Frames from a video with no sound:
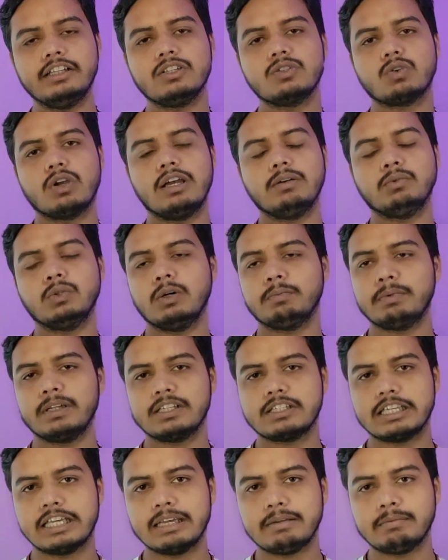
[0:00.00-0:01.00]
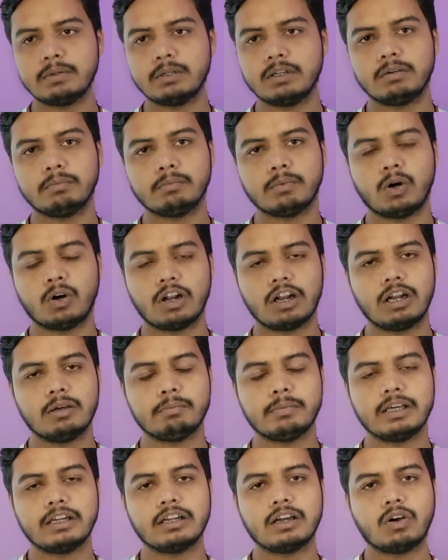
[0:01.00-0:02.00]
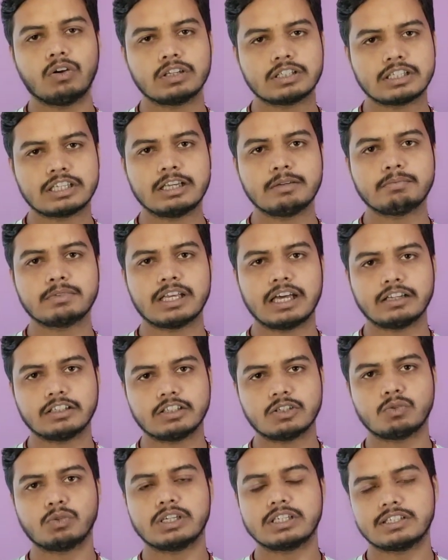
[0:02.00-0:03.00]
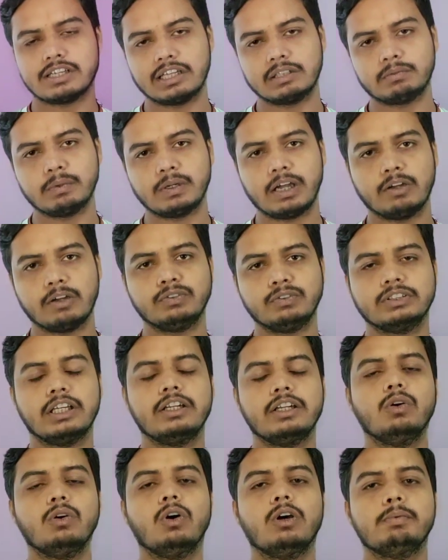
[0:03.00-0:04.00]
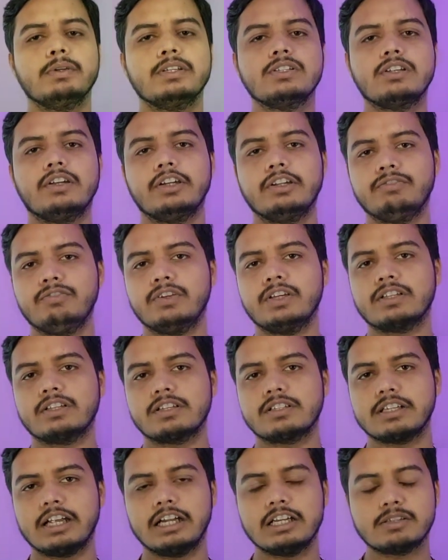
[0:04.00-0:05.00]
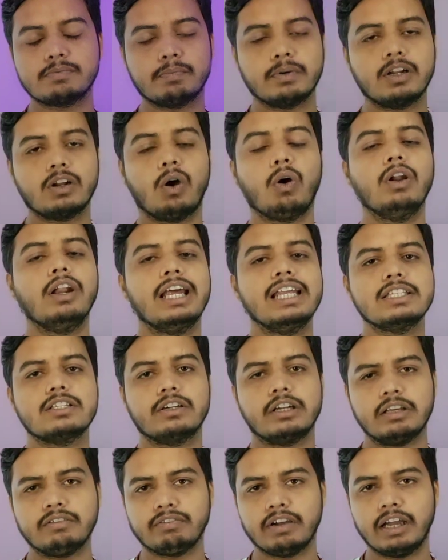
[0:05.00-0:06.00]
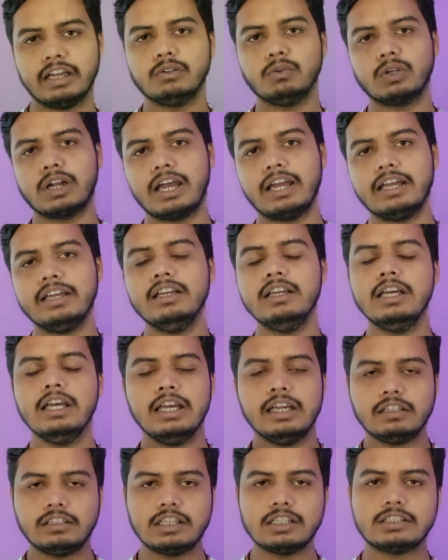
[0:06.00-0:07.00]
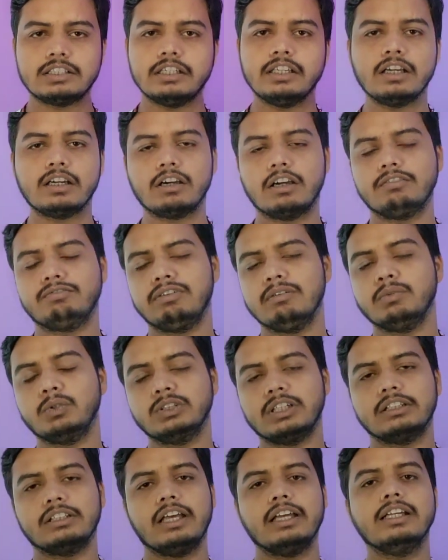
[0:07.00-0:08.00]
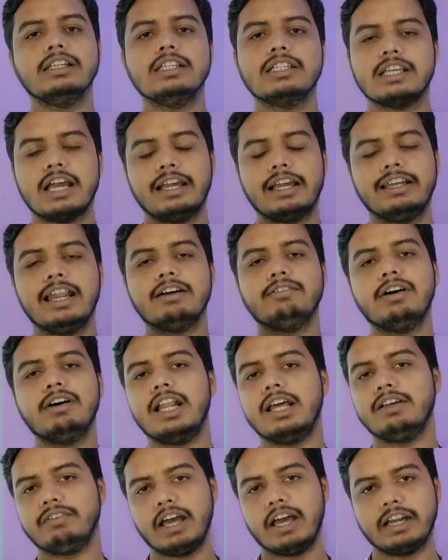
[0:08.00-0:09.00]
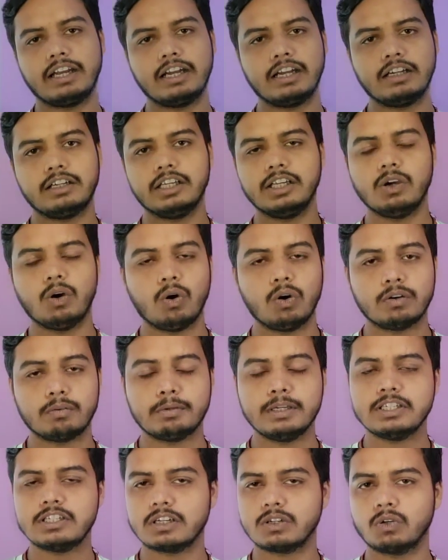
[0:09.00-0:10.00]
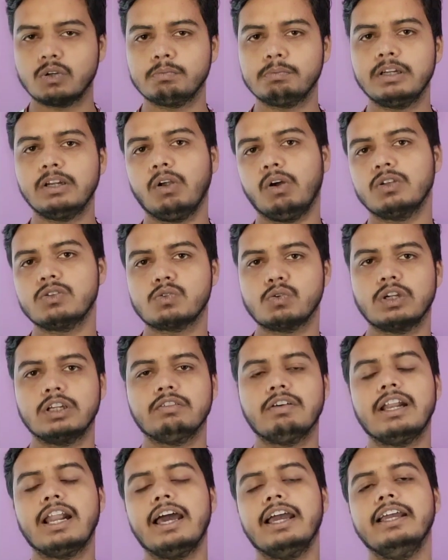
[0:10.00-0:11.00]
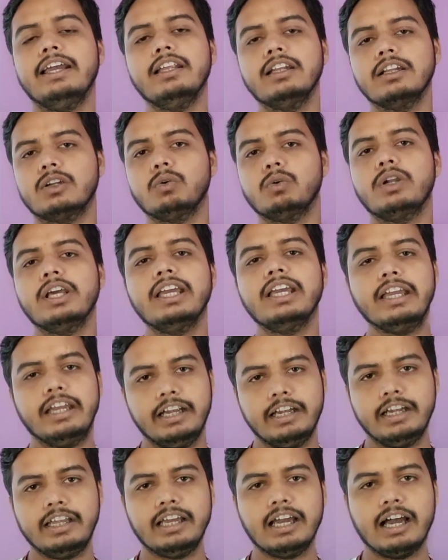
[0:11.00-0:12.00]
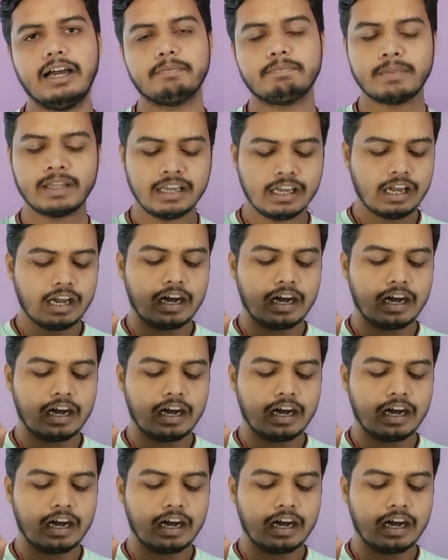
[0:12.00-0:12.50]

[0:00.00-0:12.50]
थर्टीन जो है वो अपने सेम मॉडल नंबर और सेम सारी चीज़ों के साथ में काफ़ी सारी और भी सर्टिफिकेशन साइट्स पर ऑनलाइन सर्टिफाई हो रहा है जिससे ये कंफर्म हो जाता है कि चाइना वाला वेरियंट ही और भी जगहों पर लॉन्च होने वाला है इंक्लूडिंग इंडिया